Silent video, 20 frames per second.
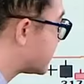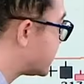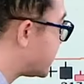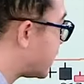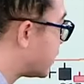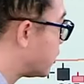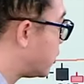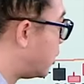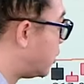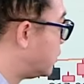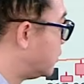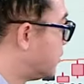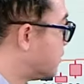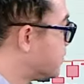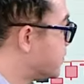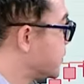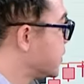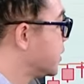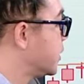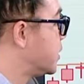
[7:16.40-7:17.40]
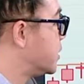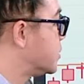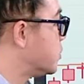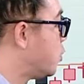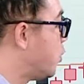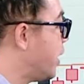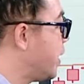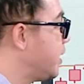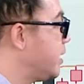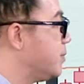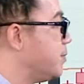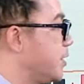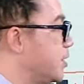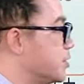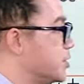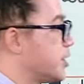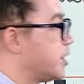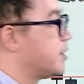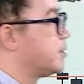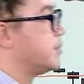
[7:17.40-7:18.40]
上攻，可是威力没
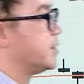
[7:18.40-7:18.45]
有像那